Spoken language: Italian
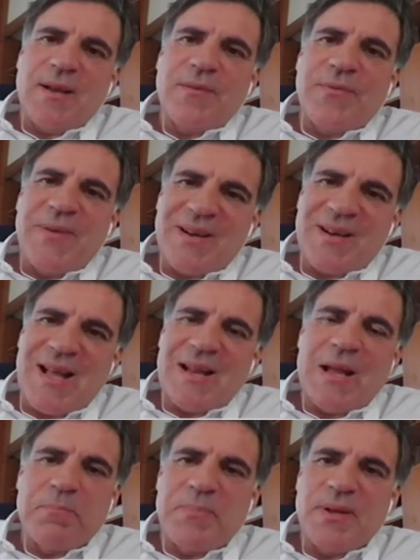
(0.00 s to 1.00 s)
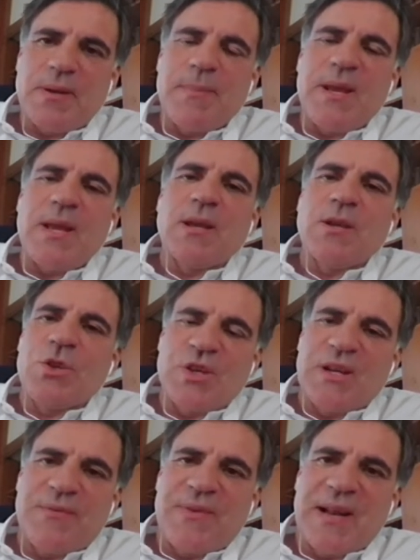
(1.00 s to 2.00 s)
Ferrara per me ce
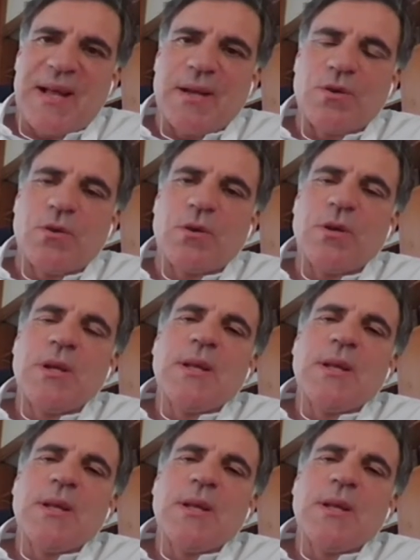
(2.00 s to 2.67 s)
la faranno,